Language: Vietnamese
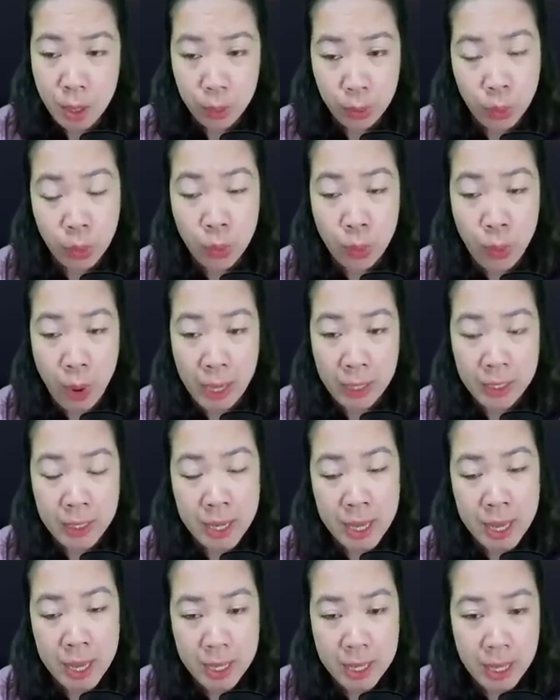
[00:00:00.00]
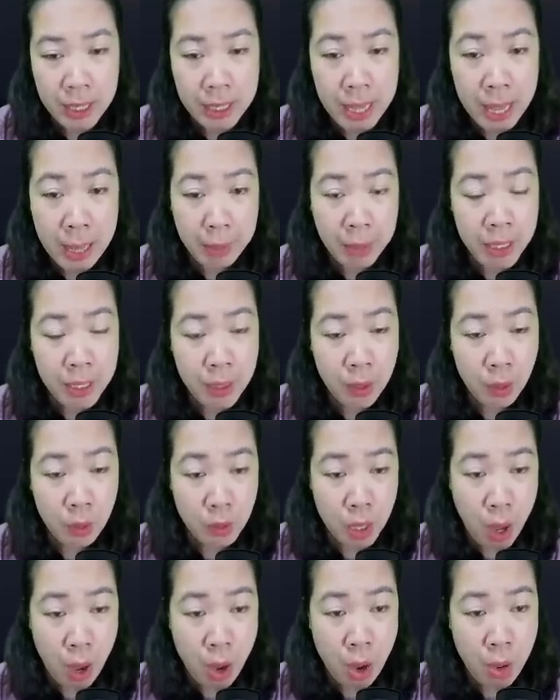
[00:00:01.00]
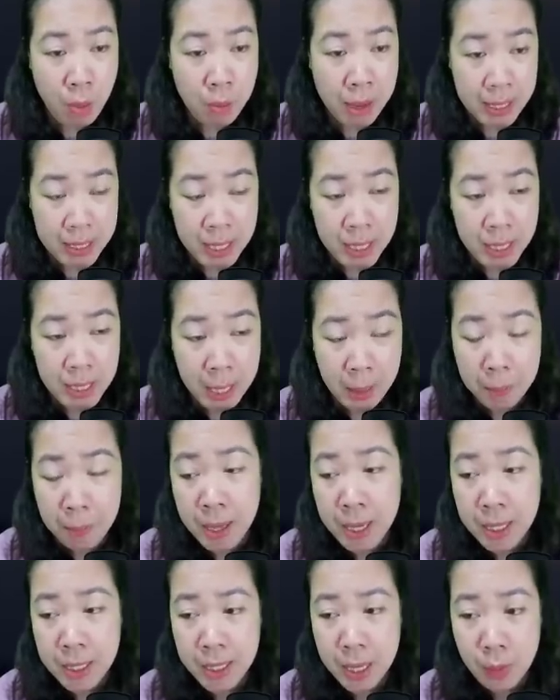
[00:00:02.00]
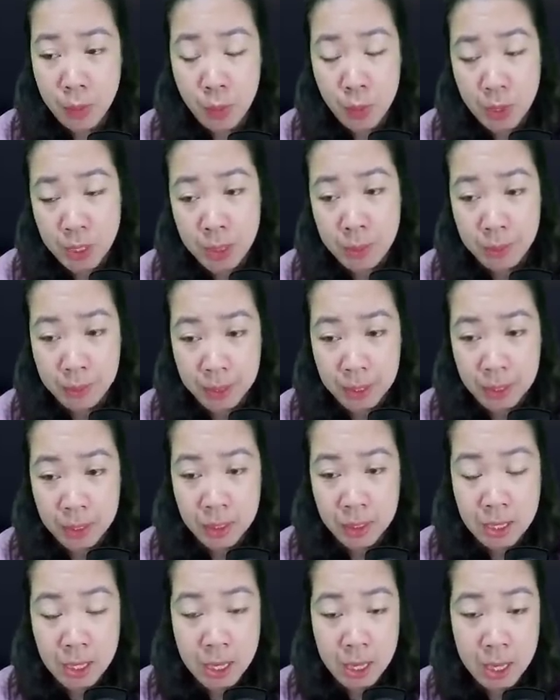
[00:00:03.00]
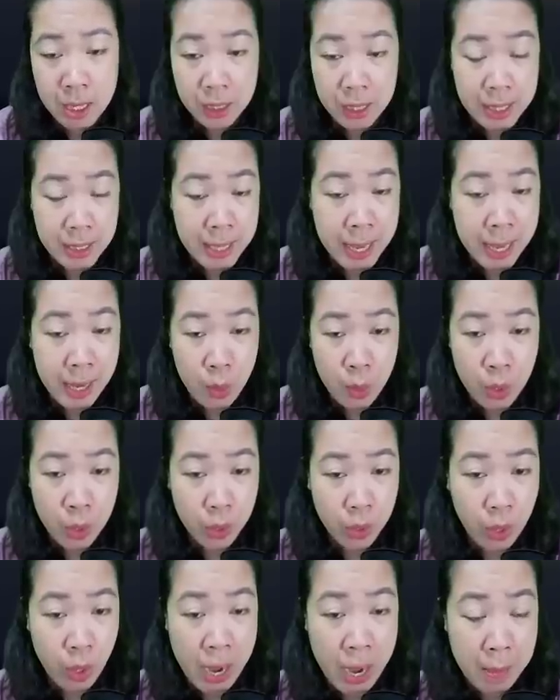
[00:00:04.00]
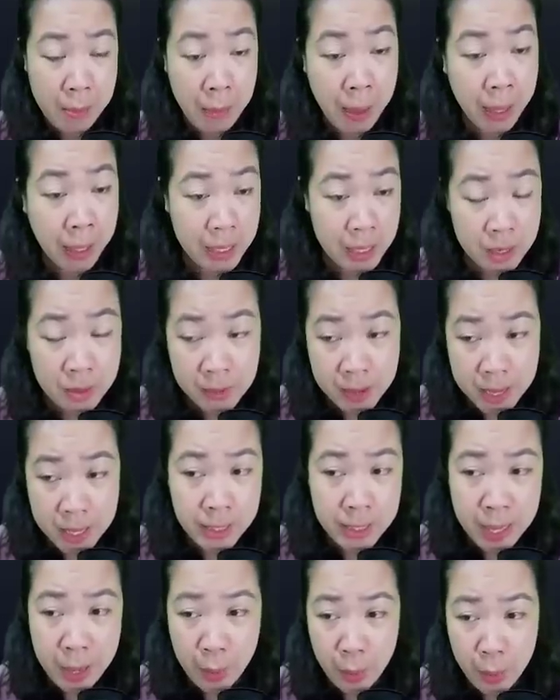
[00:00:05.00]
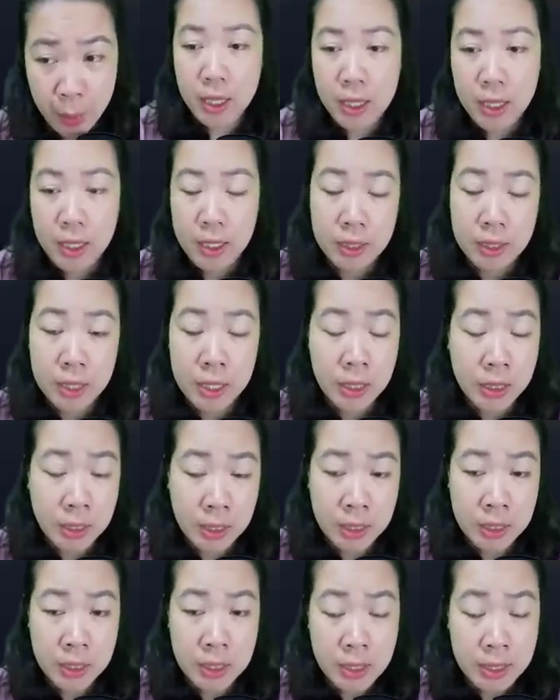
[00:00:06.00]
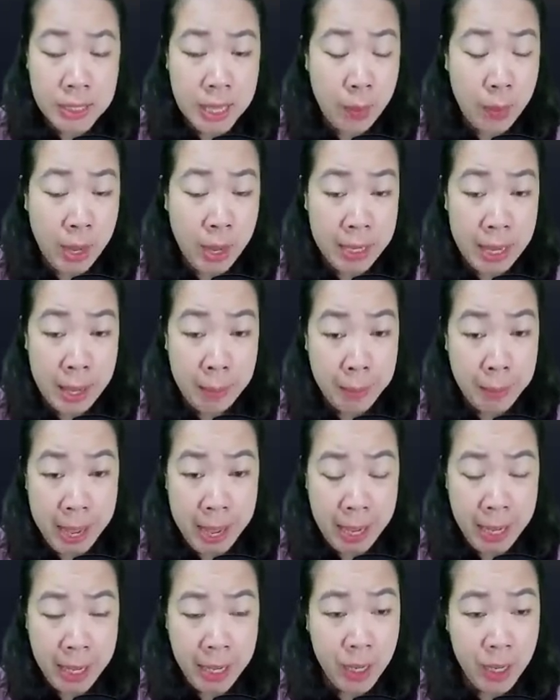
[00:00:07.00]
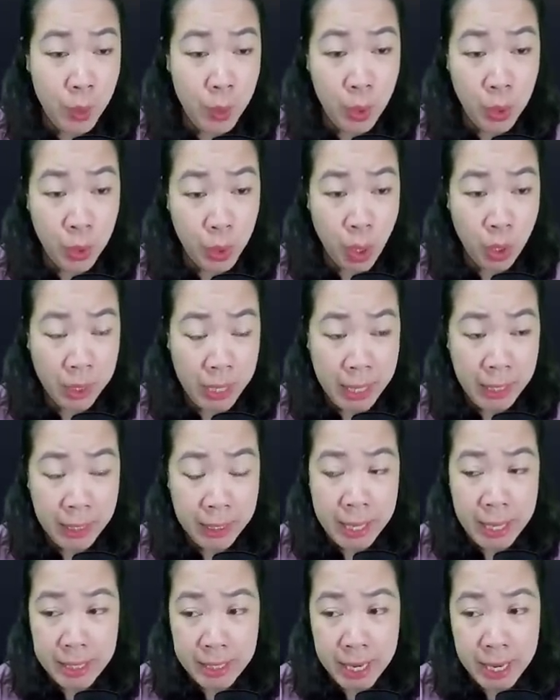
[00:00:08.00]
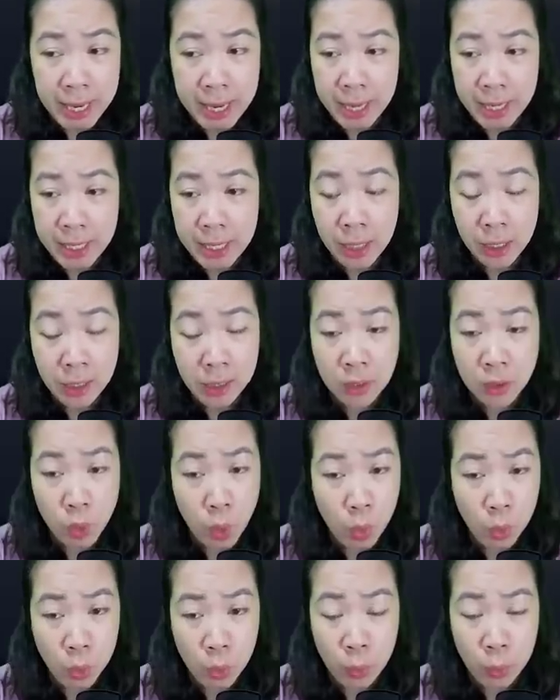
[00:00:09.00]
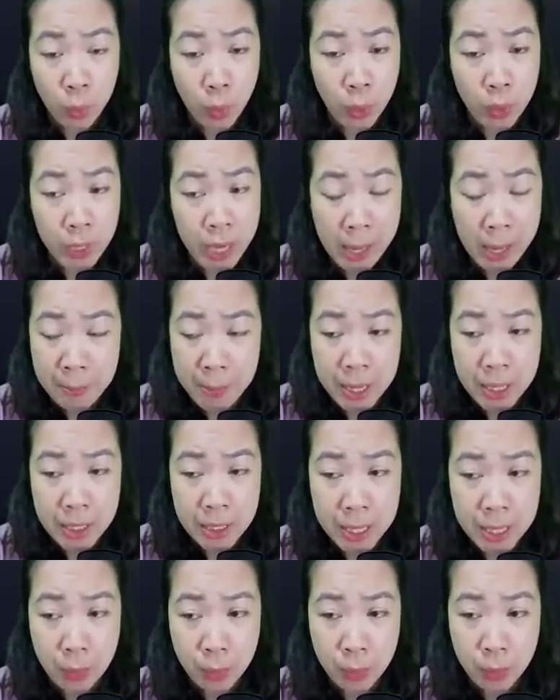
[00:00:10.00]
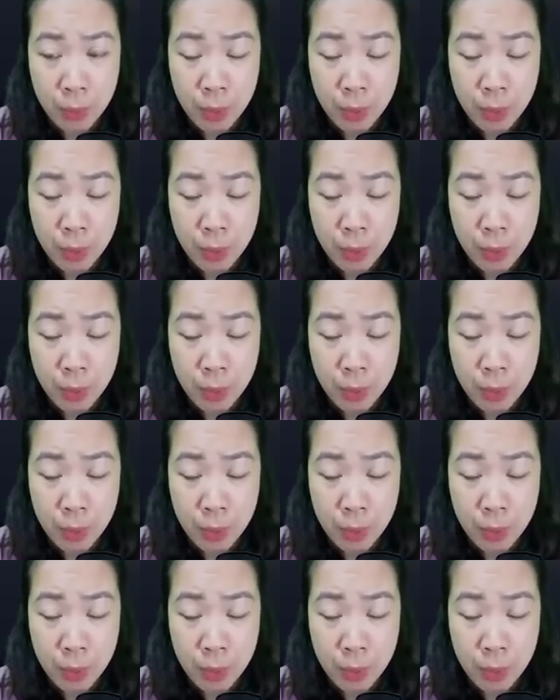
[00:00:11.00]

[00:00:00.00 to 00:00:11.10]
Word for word: Tôn Noãn hiện tại mới hiểu rõ bản chất thật bên trong của Diệp Tứ, thì ra luôn có hai mặt như vậy sao? Những thứ xa hoa đẹp đẽ luôn có cách để che đậy những thứ thô tục thối nát bên trong.